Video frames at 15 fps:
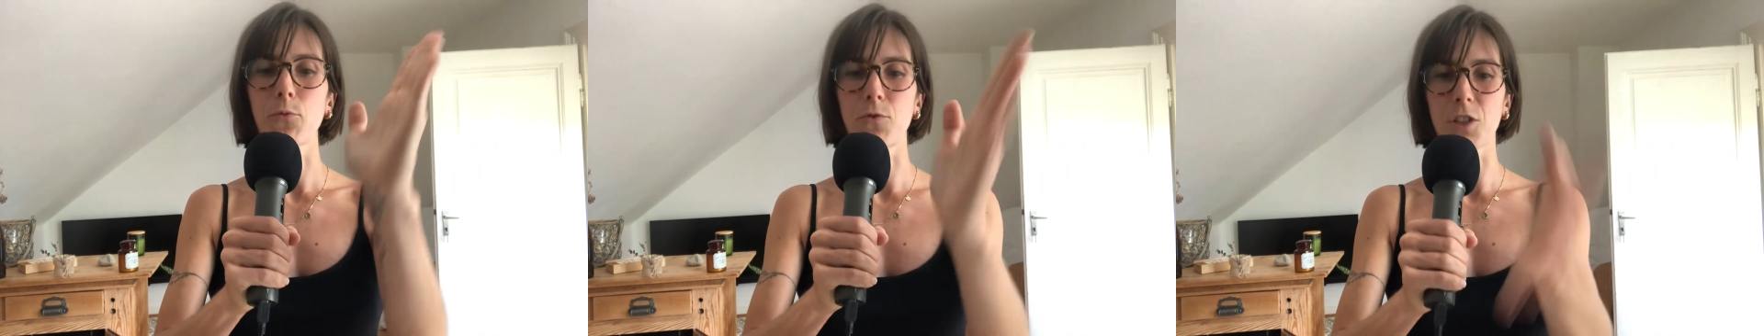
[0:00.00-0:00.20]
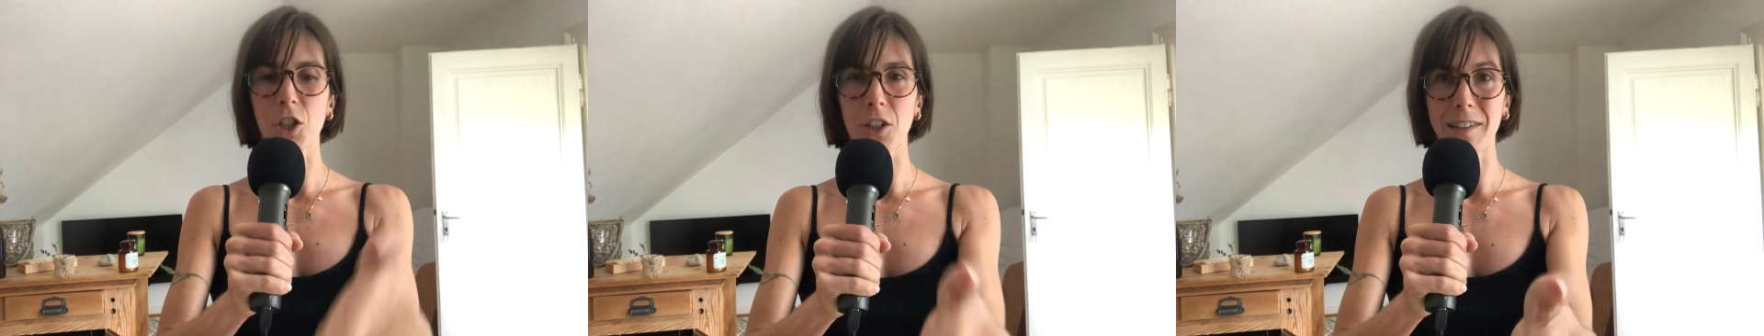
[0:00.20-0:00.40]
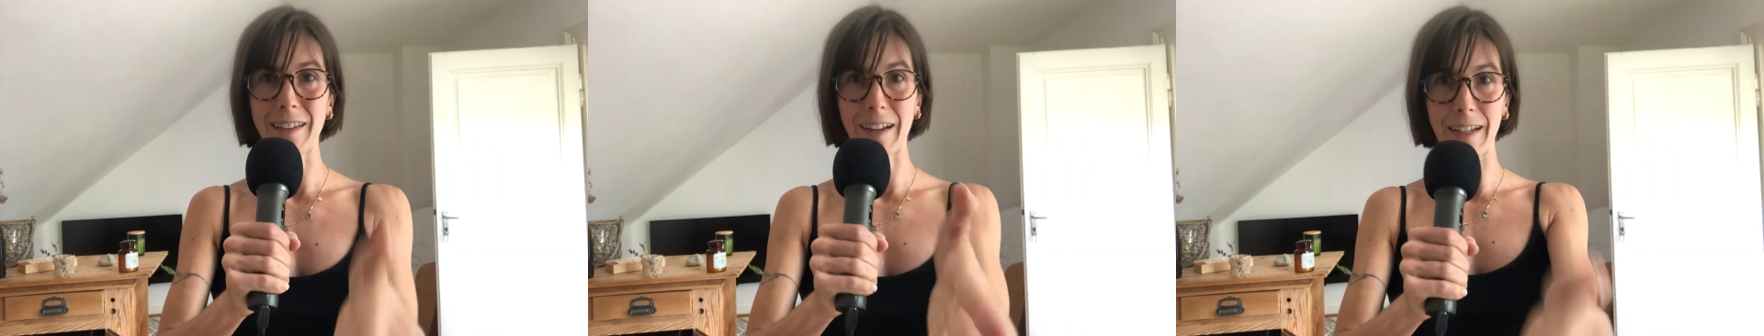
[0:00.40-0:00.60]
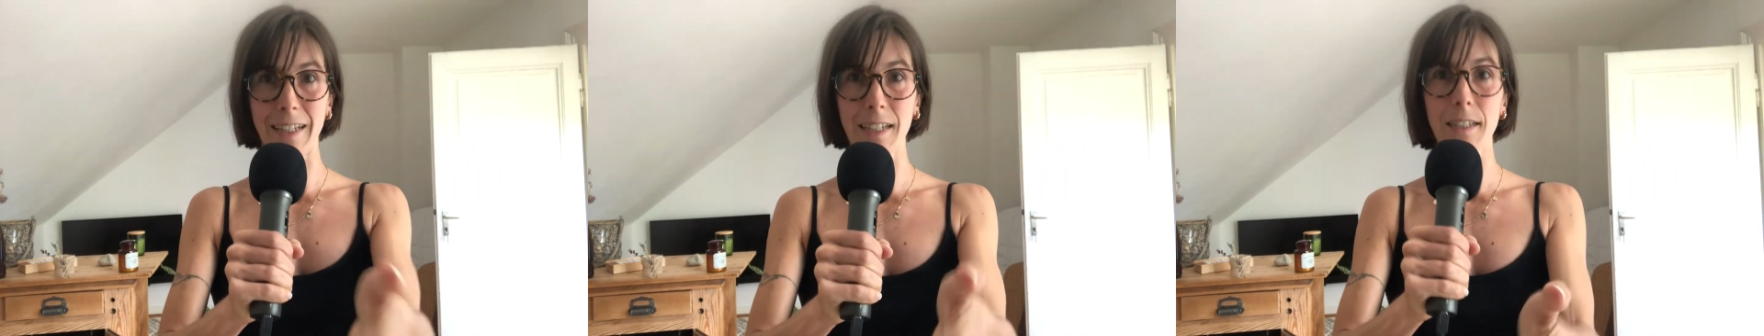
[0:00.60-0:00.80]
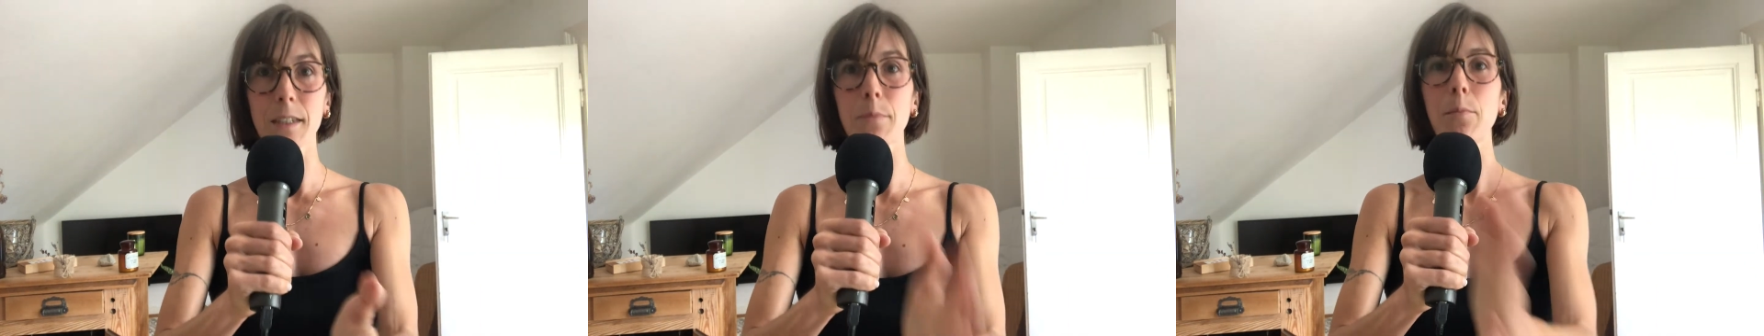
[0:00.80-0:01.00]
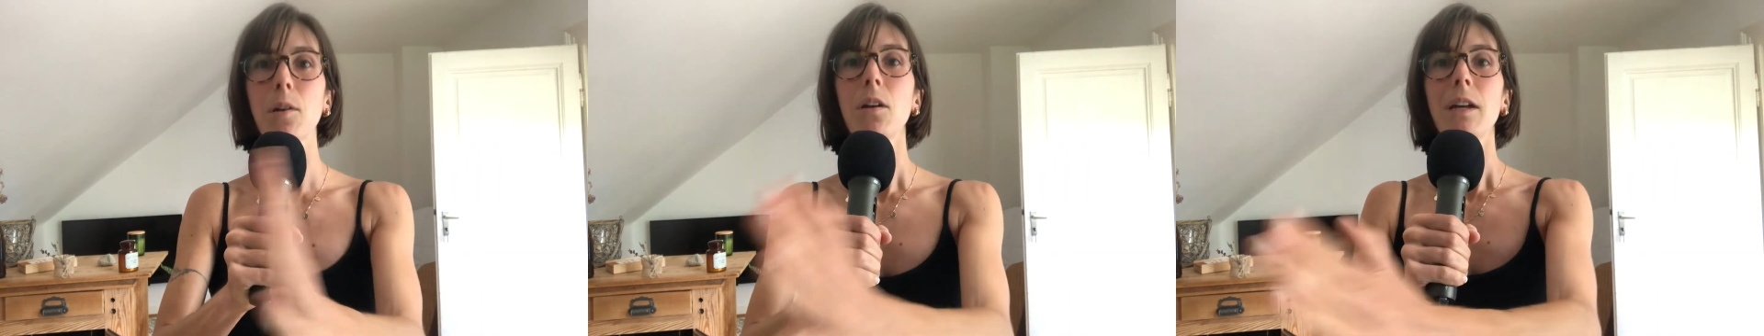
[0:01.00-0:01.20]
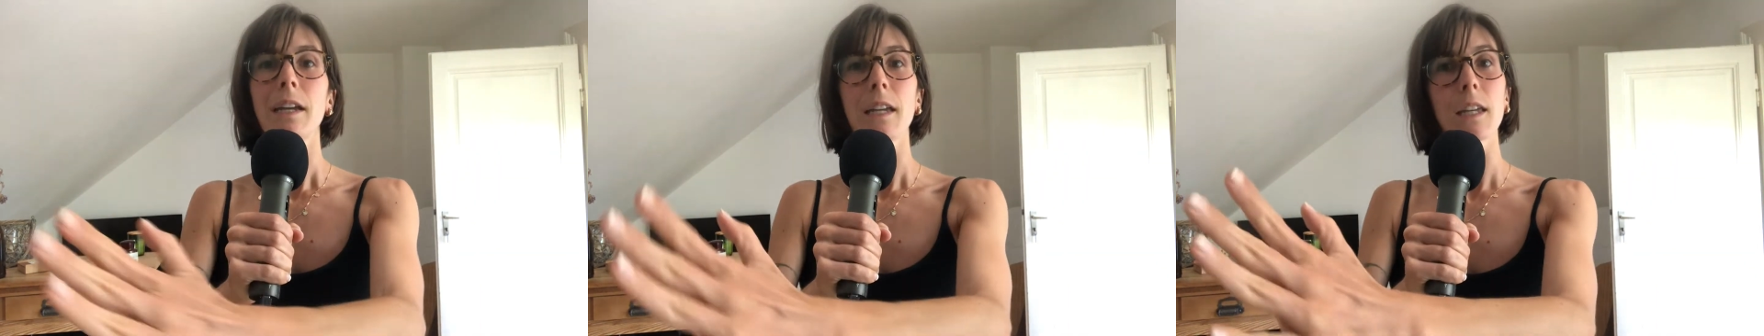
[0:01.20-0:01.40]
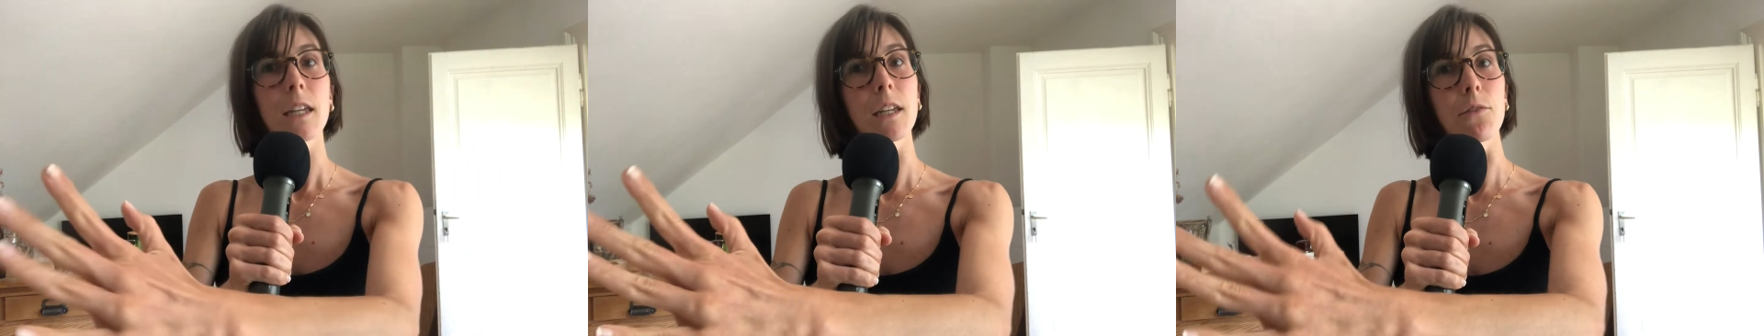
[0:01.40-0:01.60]
végétalisme
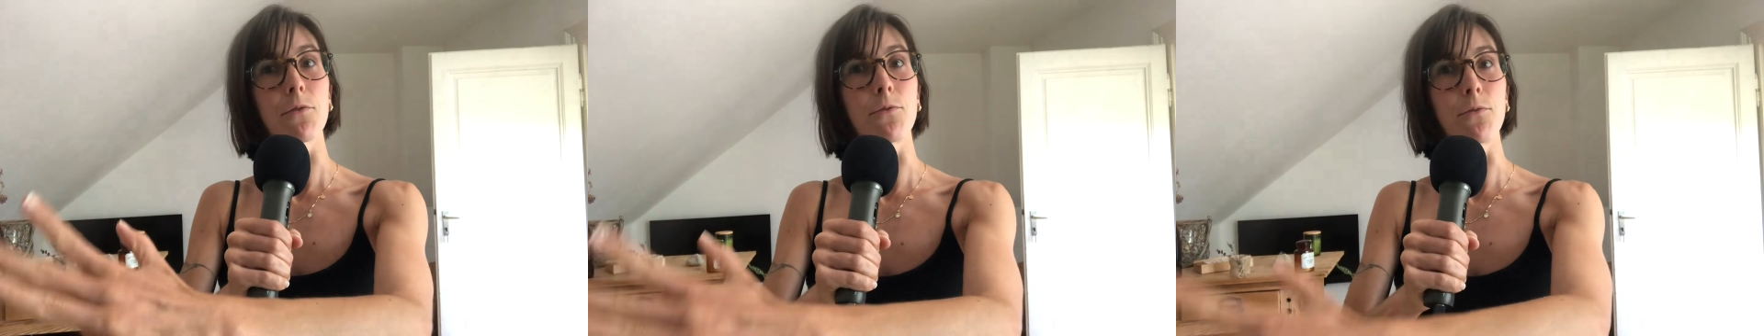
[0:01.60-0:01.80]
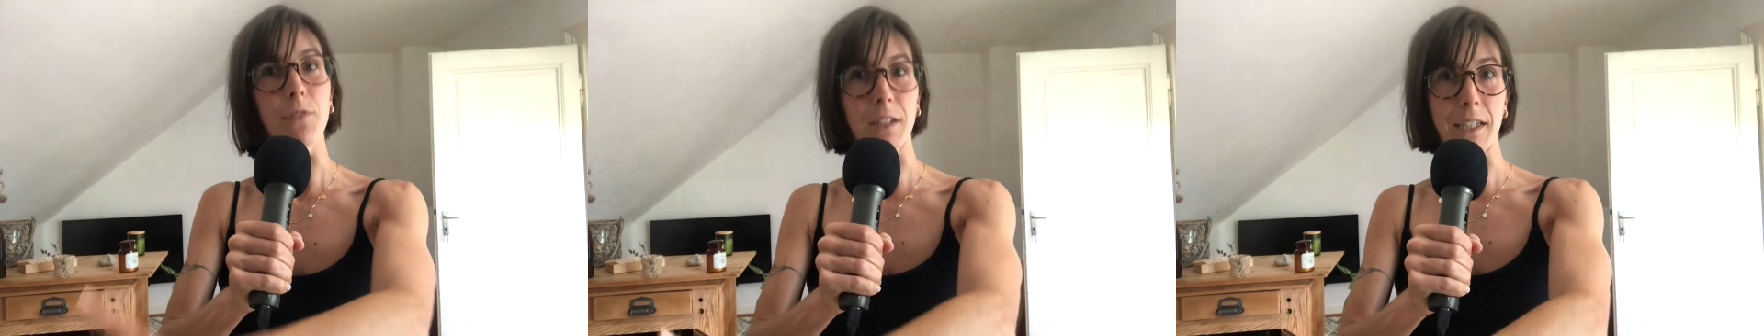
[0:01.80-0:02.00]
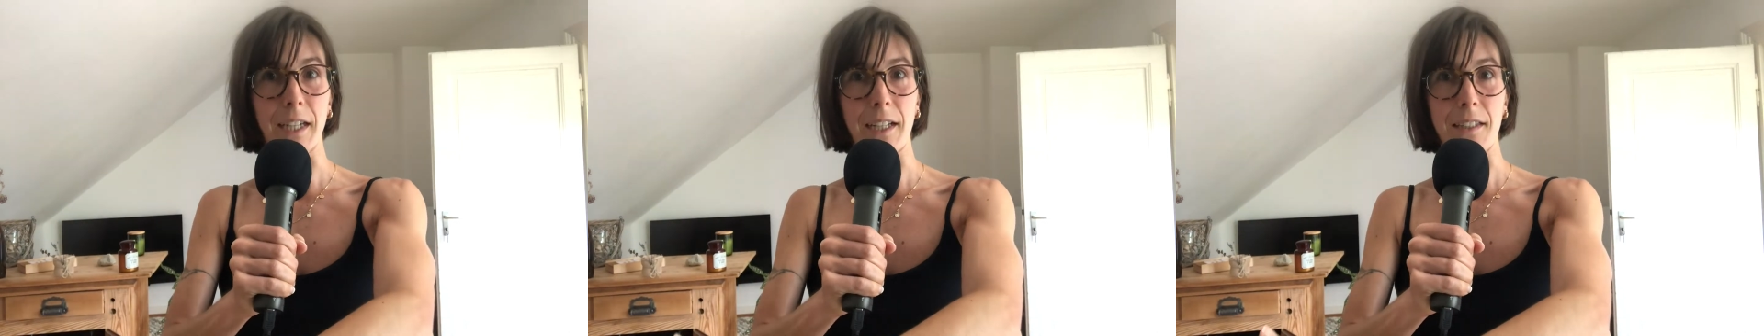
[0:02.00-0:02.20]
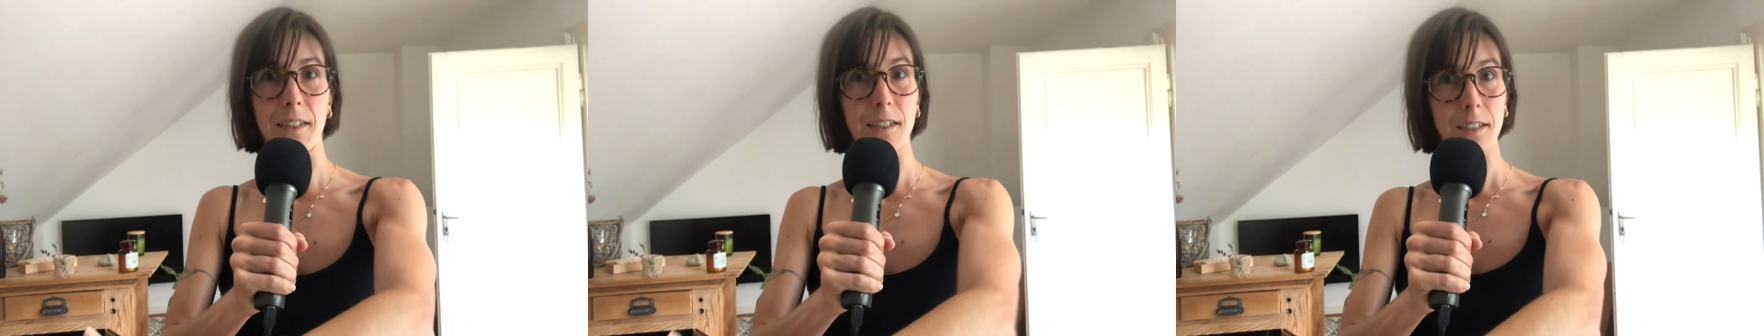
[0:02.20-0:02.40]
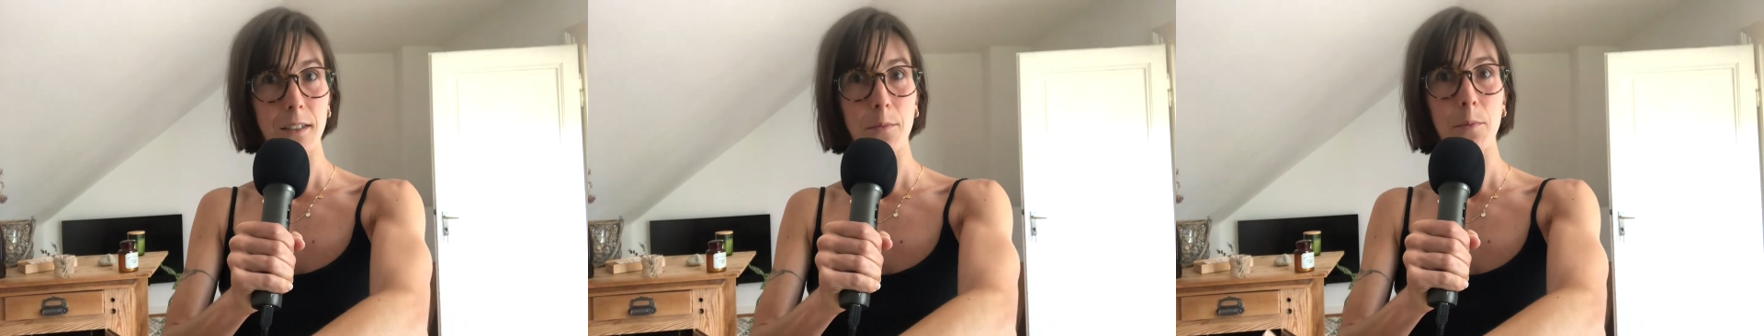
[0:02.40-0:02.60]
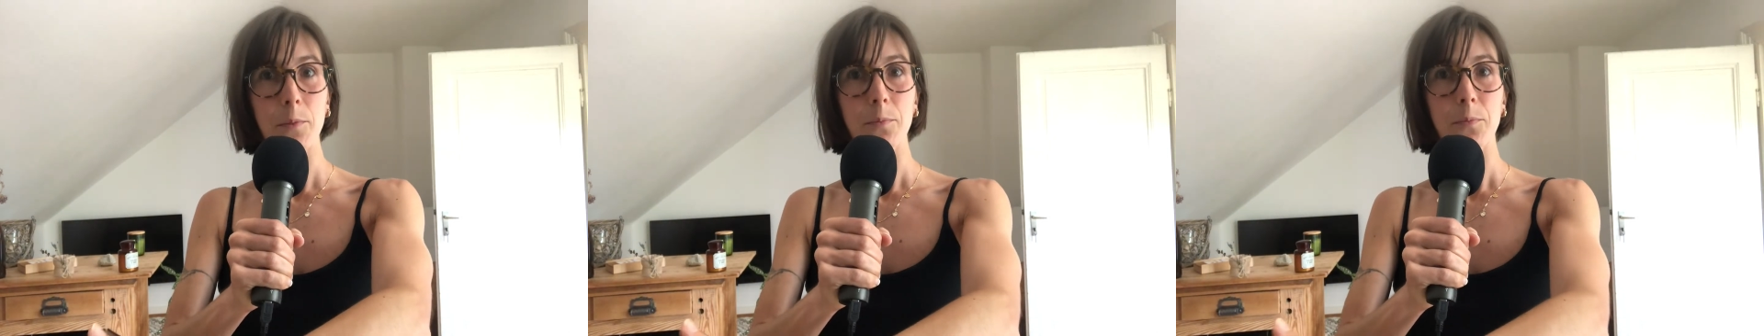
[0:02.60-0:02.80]
et véganisme,